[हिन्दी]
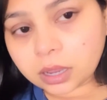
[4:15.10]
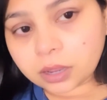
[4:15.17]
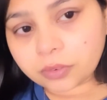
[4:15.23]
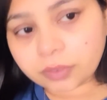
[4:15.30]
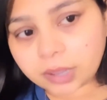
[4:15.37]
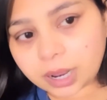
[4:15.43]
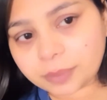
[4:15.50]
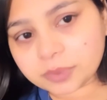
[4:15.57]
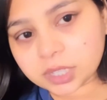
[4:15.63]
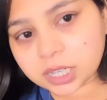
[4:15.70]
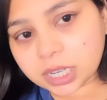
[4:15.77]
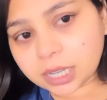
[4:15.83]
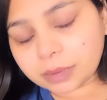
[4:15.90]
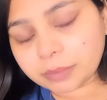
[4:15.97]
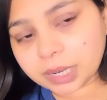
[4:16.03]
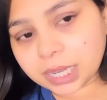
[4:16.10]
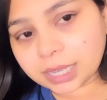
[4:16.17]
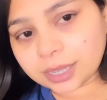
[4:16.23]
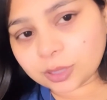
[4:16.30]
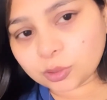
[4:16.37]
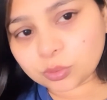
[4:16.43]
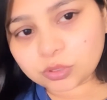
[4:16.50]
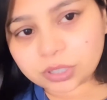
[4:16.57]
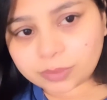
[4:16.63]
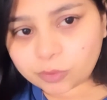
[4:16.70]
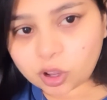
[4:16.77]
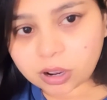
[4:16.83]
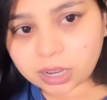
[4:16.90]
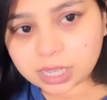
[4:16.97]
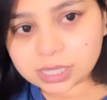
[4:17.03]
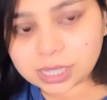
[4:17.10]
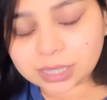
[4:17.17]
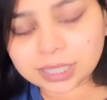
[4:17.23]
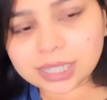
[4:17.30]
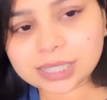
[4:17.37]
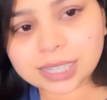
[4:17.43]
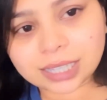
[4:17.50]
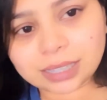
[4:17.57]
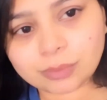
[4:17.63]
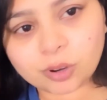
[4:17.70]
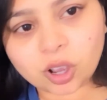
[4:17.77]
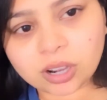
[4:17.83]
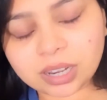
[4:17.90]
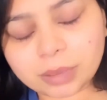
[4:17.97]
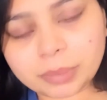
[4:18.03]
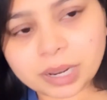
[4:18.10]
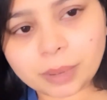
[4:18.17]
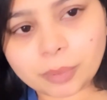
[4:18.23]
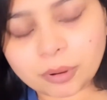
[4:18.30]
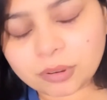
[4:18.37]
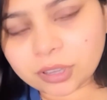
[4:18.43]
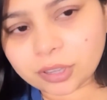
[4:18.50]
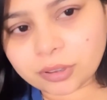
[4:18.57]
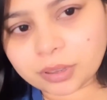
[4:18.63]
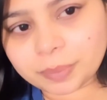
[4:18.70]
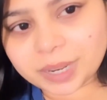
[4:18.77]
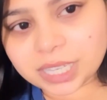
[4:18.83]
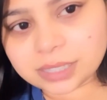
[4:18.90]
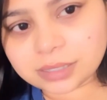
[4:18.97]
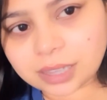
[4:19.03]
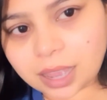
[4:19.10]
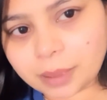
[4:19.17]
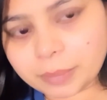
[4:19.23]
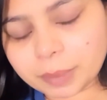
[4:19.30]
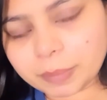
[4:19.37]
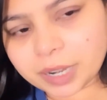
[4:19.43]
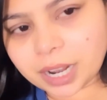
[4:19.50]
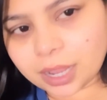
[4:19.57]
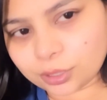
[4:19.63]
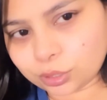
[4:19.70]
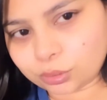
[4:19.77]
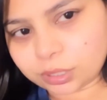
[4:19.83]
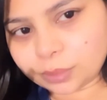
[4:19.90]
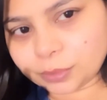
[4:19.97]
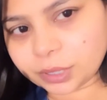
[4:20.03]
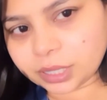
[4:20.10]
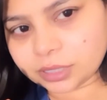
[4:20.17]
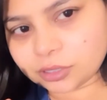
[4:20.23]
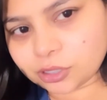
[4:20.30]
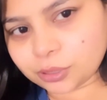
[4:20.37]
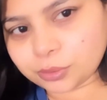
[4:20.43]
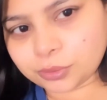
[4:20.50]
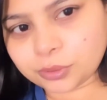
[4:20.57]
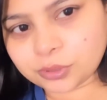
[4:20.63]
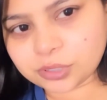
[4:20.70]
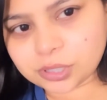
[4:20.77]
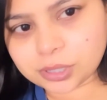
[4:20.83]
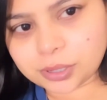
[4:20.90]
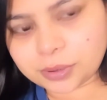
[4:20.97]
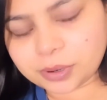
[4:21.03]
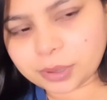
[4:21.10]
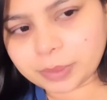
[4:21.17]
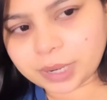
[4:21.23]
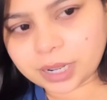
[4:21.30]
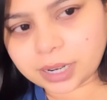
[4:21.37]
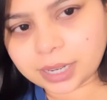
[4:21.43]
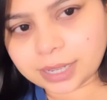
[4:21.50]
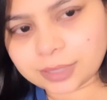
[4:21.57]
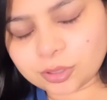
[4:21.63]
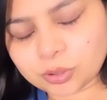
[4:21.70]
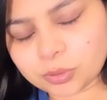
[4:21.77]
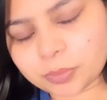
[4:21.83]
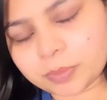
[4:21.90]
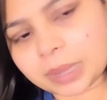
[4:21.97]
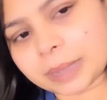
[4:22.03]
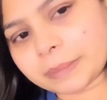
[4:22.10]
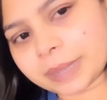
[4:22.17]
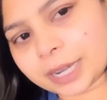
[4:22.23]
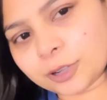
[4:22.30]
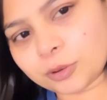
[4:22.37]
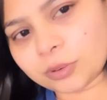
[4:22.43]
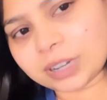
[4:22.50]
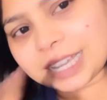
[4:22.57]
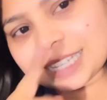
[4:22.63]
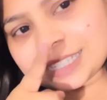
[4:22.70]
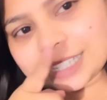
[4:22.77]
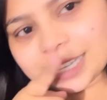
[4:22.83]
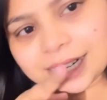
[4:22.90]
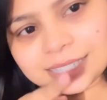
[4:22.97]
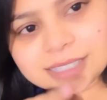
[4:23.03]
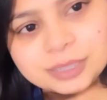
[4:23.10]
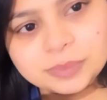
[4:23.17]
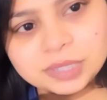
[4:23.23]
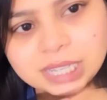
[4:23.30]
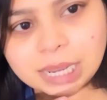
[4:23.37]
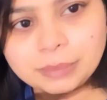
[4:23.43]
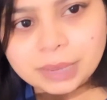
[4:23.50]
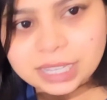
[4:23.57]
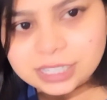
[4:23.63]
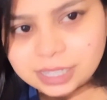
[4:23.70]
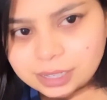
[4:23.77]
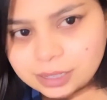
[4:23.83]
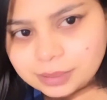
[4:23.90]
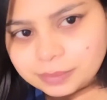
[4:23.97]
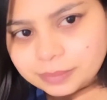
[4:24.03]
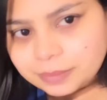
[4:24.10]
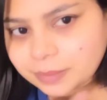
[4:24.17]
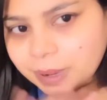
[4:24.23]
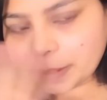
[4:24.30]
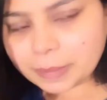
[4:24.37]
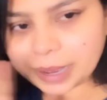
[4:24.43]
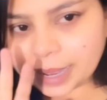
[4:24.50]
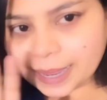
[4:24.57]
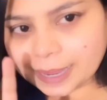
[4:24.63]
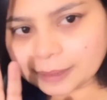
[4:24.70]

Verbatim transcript: फिर आपसे कल मिलेंगे दूसरे ब्लॉग के साथ कल ज़्यादा ब्लॉग नहीं बना पाऊँगी क्योंकि मेरा एग्ज़ाम है पर हाँ थोड़ा मोड़ा ज़रूर कोशिश करूँगी बनाने का तो बाय बाय डू लाइक शेयर एंड सब्सक्राइब माई चैनल बाय बाय